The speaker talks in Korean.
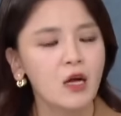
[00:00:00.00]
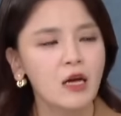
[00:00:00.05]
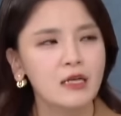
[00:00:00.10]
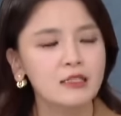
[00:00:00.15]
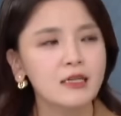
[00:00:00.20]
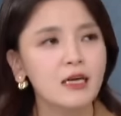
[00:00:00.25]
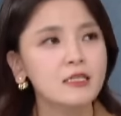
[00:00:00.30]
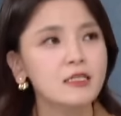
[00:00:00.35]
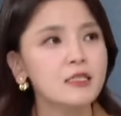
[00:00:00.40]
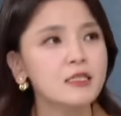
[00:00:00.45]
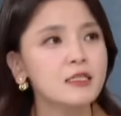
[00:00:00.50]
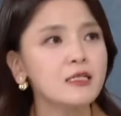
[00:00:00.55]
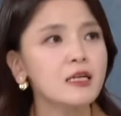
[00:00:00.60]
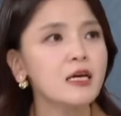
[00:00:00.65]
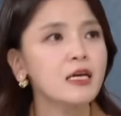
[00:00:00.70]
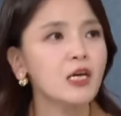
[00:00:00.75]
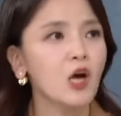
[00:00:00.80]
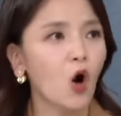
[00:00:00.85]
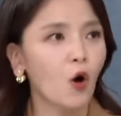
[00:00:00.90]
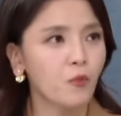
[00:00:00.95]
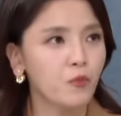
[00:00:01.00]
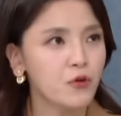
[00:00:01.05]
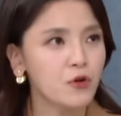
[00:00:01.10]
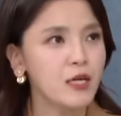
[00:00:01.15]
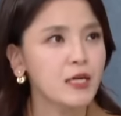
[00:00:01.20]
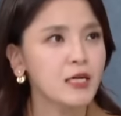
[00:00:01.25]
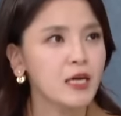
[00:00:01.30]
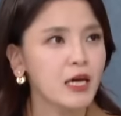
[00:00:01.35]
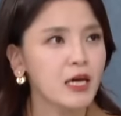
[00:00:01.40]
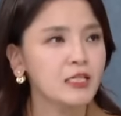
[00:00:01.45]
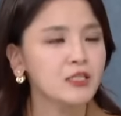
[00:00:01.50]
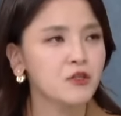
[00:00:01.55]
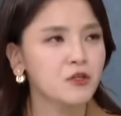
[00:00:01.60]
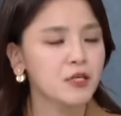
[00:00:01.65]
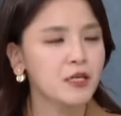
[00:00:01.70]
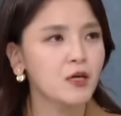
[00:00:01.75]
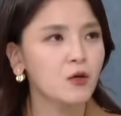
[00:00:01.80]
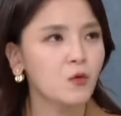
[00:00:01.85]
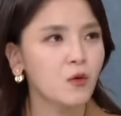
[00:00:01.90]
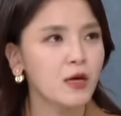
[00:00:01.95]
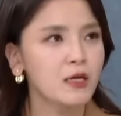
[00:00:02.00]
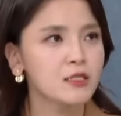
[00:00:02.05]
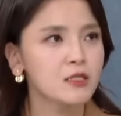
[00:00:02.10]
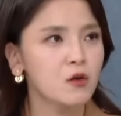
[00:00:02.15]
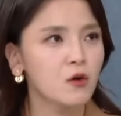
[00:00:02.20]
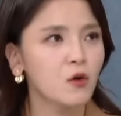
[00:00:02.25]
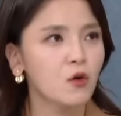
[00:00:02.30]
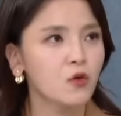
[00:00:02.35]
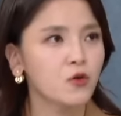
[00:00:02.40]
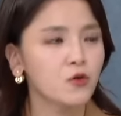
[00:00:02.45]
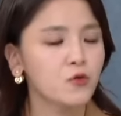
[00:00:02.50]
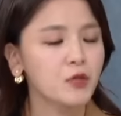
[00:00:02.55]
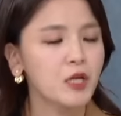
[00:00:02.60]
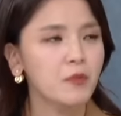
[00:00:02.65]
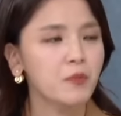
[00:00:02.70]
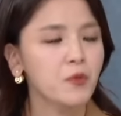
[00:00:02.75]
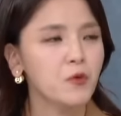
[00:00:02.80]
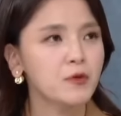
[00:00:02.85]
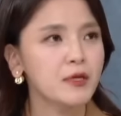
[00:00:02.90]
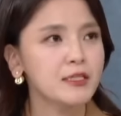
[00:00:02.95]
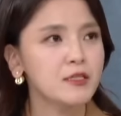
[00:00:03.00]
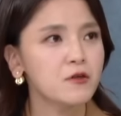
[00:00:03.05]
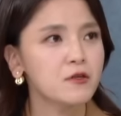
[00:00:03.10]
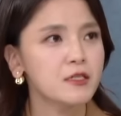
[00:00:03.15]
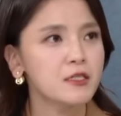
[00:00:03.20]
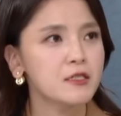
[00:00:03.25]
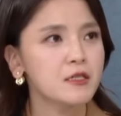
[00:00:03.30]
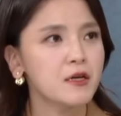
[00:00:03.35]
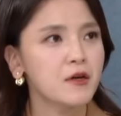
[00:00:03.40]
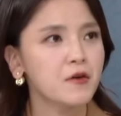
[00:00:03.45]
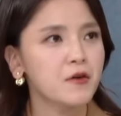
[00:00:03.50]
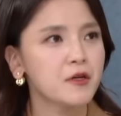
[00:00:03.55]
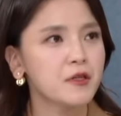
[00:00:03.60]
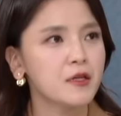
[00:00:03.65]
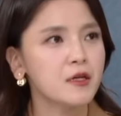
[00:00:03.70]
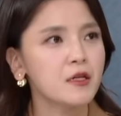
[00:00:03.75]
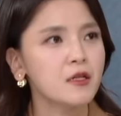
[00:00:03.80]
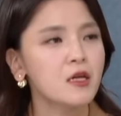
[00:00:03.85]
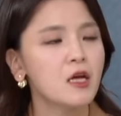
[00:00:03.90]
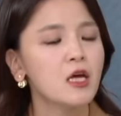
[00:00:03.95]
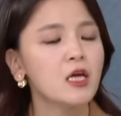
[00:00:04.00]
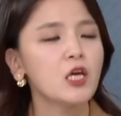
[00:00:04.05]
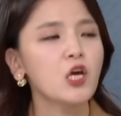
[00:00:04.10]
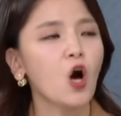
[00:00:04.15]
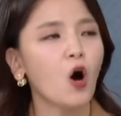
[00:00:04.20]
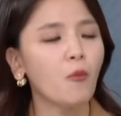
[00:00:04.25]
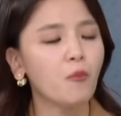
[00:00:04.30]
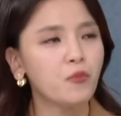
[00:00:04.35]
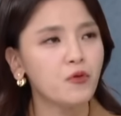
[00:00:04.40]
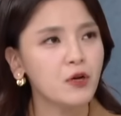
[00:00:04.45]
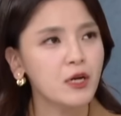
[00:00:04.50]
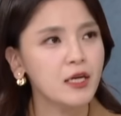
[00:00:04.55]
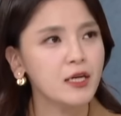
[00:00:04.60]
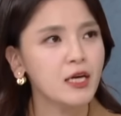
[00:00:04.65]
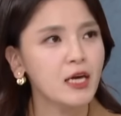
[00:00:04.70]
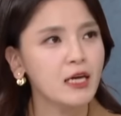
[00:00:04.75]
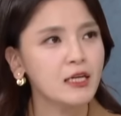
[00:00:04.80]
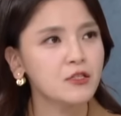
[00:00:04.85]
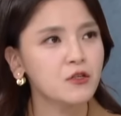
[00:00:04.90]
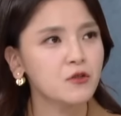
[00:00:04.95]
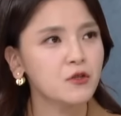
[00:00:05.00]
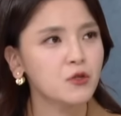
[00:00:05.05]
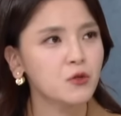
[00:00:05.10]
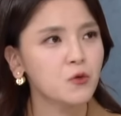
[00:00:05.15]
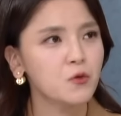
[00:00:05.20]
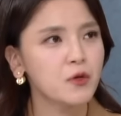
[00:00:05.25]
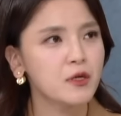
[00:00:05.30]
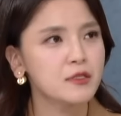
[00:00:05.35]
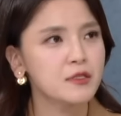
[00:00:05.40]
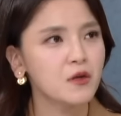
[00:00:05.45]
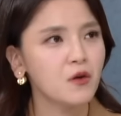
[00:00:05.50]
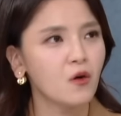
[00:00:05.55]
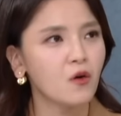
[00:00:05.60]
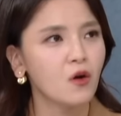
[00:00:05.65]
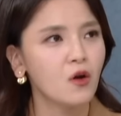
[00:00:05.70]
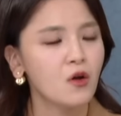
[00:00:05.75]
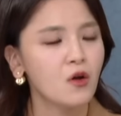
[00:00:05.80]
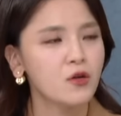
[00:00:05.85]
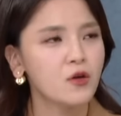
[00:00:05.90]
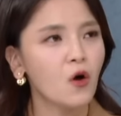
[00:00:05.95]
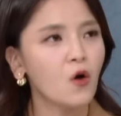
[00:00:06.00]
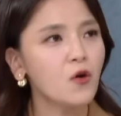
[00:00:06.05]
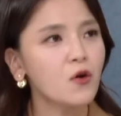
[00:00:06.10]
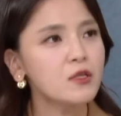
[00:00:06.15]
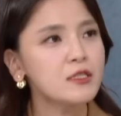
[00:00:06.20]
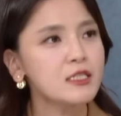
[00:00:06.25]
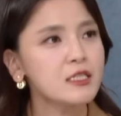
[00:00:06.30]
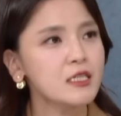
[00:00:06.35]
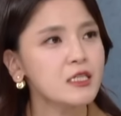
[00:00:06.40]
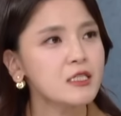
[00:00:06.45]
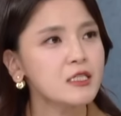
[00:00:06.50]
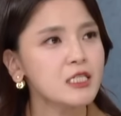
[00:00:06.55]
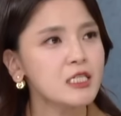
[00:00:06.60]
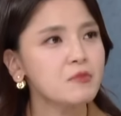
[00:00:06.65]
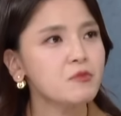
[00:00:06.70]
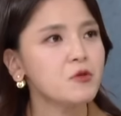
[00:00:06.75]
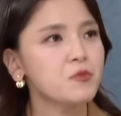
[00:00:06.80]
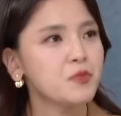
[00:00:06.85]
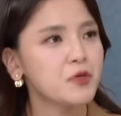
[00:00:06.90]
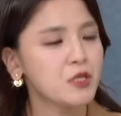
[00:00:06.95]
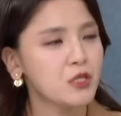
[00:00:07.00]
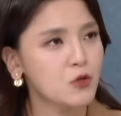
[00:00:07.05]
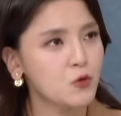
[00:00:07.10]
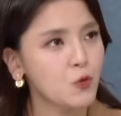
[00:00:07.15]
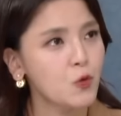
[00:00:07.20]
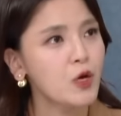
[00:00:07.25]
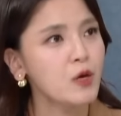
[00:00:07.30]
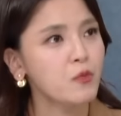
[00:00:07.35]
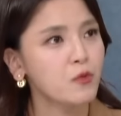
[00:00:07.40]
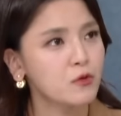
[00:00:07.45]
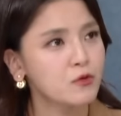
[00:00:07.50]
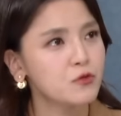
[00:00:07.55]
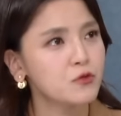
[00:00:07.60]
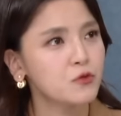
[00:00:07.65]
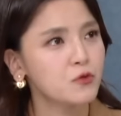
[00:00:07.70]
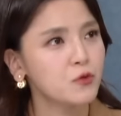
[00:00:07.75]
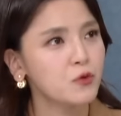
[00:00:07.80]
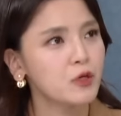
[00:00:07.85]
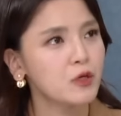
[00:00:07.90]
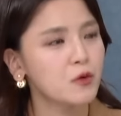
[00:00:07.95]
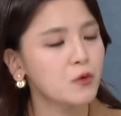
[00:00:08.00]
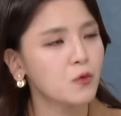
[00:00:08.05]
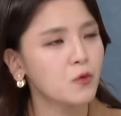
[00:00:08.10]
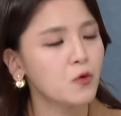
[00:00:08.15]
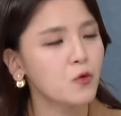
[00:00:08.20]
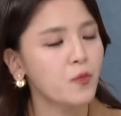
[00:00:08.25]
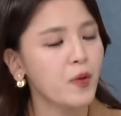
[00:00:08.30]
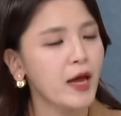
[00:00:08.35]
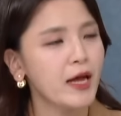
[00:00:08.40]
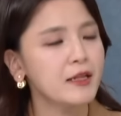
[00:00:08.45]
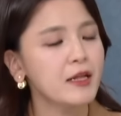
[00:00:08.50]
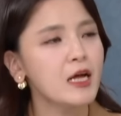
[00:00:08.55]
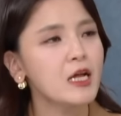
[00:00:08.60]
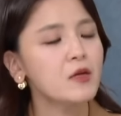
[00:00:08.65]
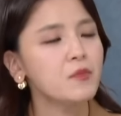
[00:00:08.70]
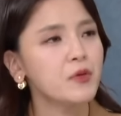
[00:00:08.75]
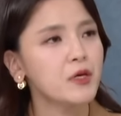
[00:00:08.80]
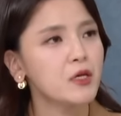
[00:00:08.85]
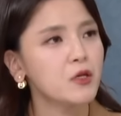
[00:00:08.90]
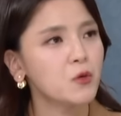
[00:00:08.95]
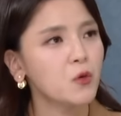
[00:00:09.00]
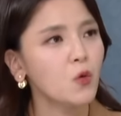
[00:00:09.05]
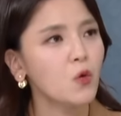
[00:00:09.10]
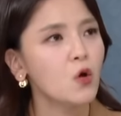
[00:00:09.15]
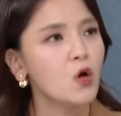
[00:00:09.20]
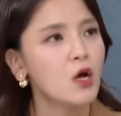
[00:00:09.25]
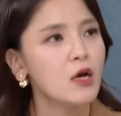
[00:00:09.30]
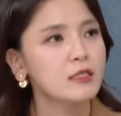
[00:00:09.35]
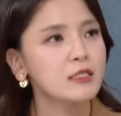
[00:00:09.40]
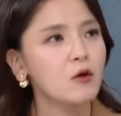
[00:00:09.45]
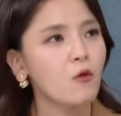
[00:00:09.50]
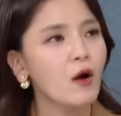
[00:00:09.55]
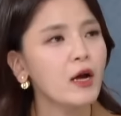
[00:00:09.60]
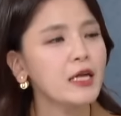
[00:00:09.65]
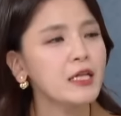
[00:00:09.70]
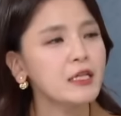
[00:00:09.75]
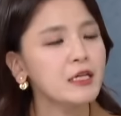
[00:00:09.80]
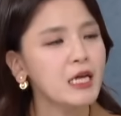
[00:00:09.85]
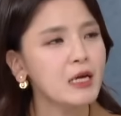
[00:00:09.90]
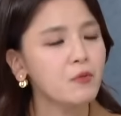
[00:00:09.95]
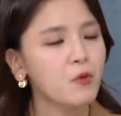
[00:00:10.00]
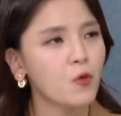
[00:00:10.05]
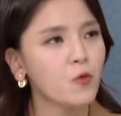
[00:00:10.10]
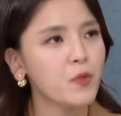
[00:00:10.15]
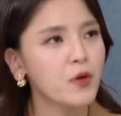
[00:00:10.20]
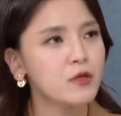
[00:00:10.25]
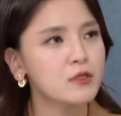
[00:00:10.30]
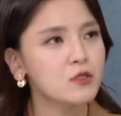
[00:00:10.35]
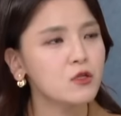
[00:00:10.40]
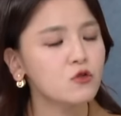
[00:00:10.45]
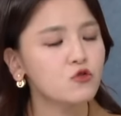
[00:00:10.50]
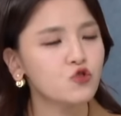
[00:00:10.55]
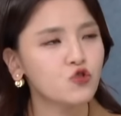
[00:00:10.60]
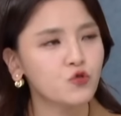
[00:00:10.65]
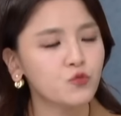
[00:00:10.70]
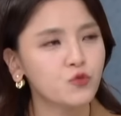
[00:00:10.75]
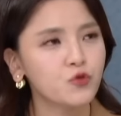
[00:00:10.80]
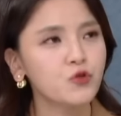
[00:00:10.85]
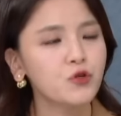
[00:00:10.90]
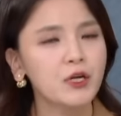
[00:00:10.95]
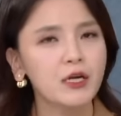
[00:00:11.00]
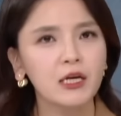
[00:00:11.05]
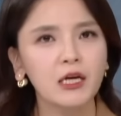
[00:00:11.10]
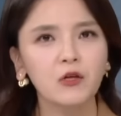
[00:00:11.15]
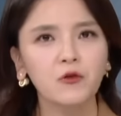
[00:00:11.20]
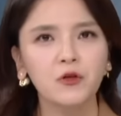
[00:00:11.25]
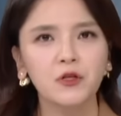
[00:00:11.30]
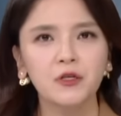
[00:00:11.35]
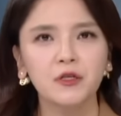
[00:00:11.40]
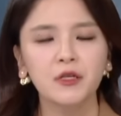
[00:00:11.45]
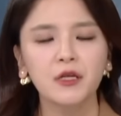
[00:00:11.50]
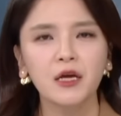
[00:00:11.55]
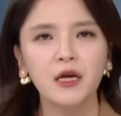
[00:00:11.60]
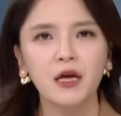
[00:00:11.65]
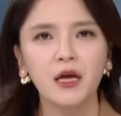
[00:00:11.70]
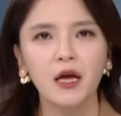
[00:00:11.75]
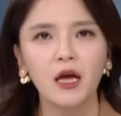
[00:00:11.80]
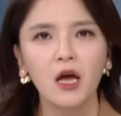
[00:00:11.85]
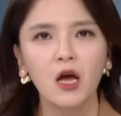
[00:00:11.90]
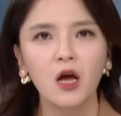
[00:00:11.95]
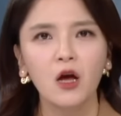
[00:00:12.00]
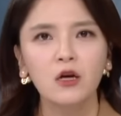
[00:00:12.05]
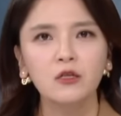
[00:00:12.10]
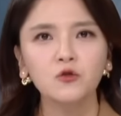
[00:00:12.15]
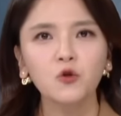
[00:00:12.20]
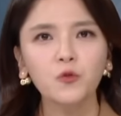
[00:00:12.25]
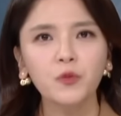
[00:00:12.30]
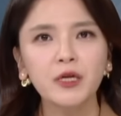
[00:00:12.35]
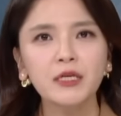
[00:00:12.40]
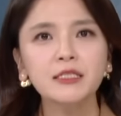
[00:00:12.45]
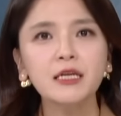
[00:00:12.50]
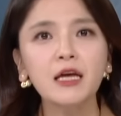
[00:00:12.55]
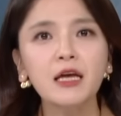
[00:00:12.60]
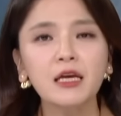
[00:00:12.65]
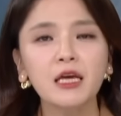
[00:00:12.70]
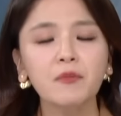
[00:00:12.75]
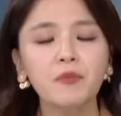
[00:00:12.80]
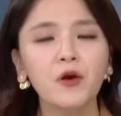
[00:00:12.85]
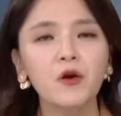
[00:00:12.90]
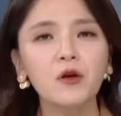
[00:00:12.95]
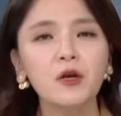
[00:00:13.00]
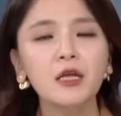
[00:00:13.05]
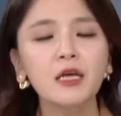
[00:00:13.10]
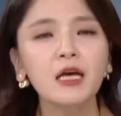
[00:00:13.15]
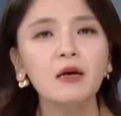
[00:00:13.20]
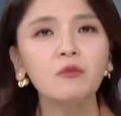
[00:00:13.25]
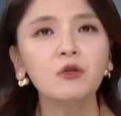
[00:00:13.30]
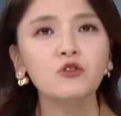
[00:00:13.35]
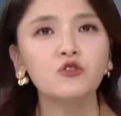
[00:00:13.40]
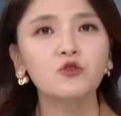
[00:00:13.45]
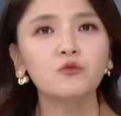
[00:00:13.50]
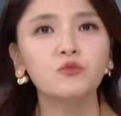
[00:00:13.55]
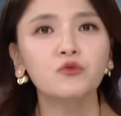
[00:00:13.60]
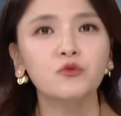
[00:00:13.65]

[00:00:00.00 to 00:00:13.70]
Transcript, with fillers: 사실상 이 어플리케이션이라고 하죠. 휴대폰에 설치되어 있는 이 어플리케이션을 통해서 여러 치킨집을 비교해 볼 수도 있고 배달비도 이제 확인을 해보면서 주문을 하게 되는데, 예. 소비자에게 편리함을 준